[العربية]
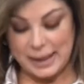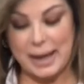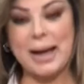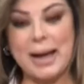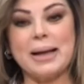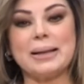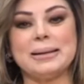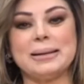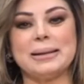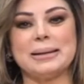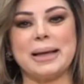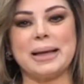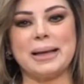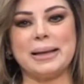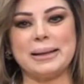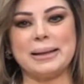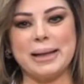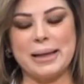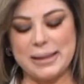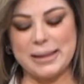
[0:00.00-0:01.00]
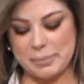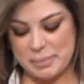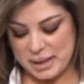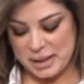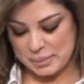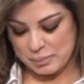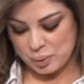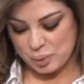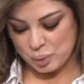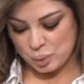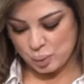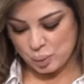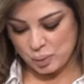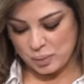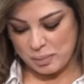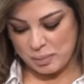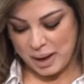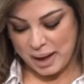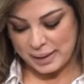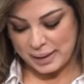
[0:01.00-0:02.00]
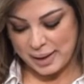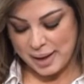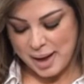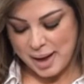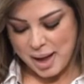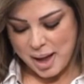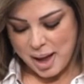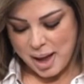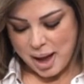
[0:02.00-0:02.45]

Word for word: اعاده الكلمات من دون معنى